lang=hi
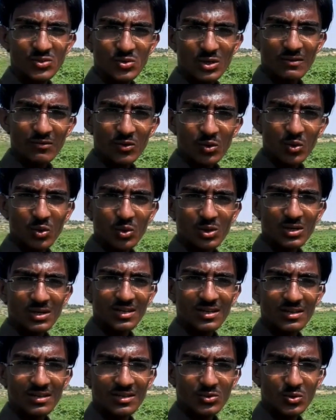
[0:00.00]
जो है वो लोग
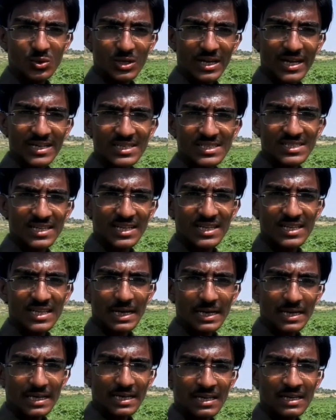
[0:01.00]
जो रिहायशी हैं
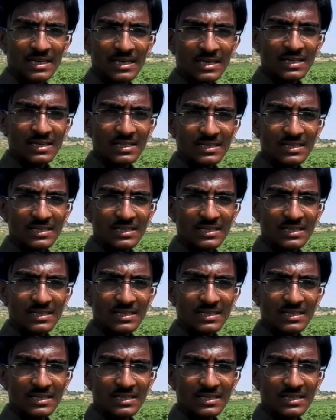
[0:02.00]
यहाँ के